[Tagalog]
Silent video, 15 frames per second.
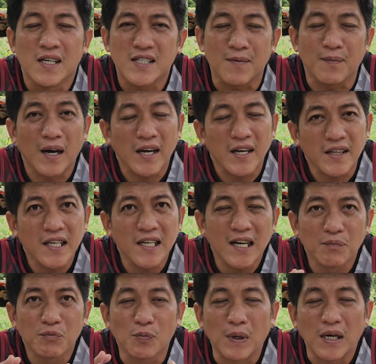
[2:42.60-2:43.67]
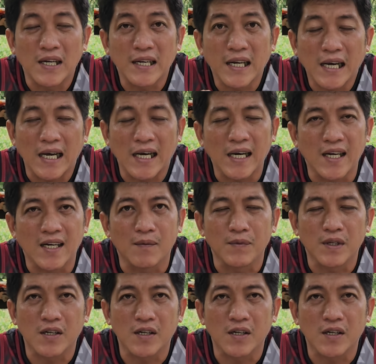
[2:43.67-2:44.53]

Sa mga hindi nga po pala nakakaalam,